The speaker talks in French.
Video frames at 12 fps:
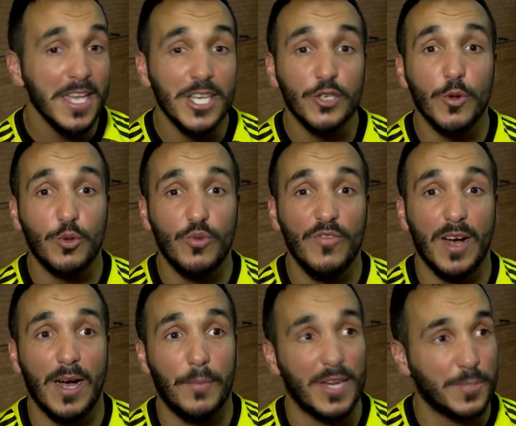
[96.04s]
et je me retrouve
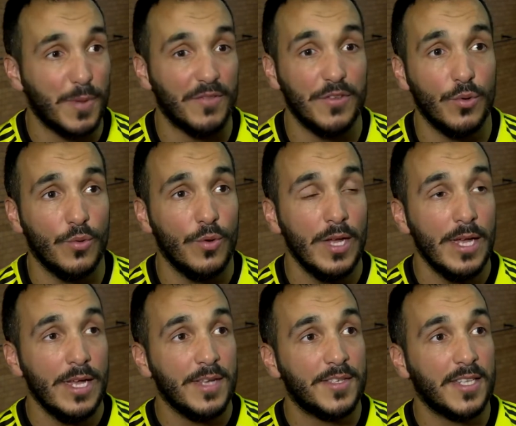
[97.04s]
à Place Pavillon.
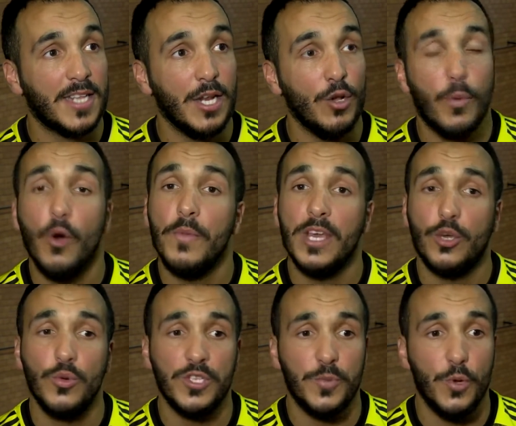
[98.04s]
C'était le premier
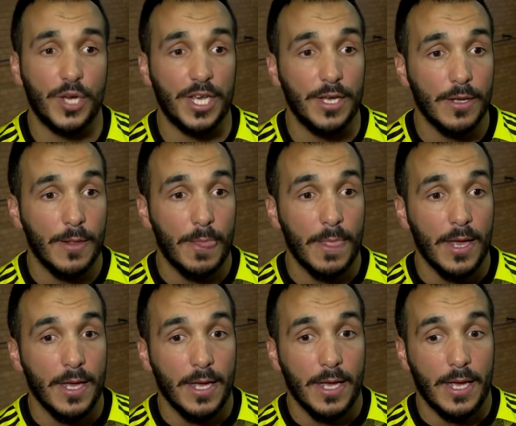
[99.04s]
Queensbury.
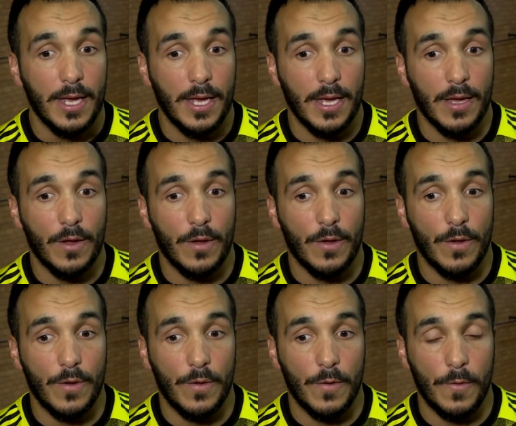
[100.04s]
Et
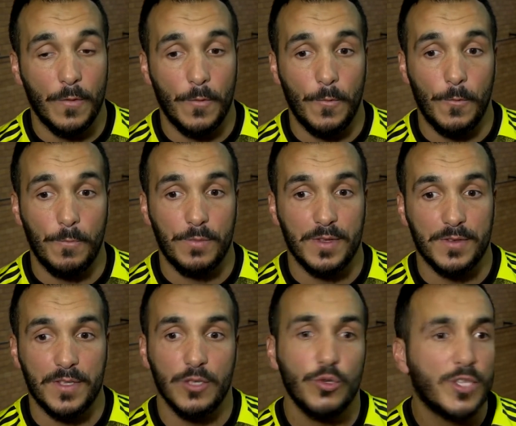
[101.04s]
euh,
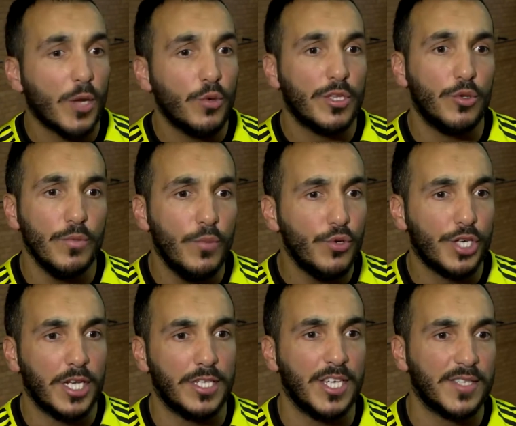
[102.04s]
c'était juste à côté d'une
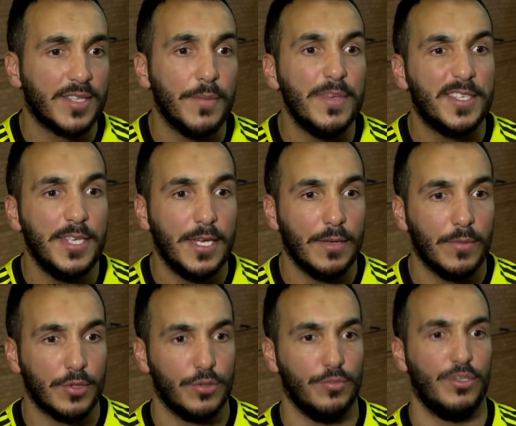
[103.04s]
boucherie. Déjà mystique
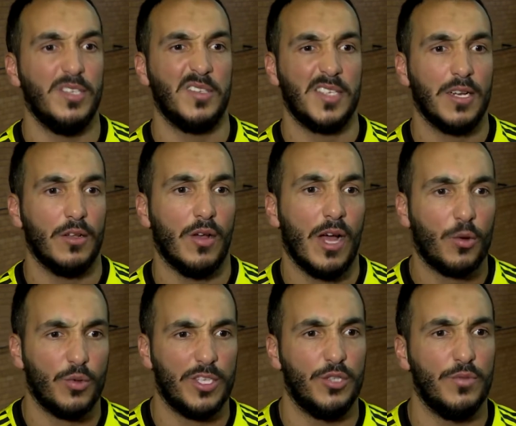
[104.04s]
parce que me dis une salle à
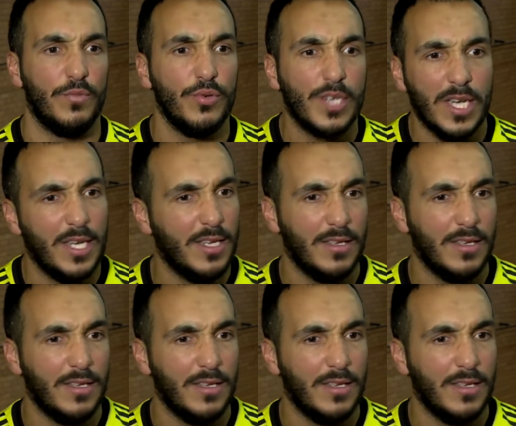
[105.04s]
côté d'une boucherie,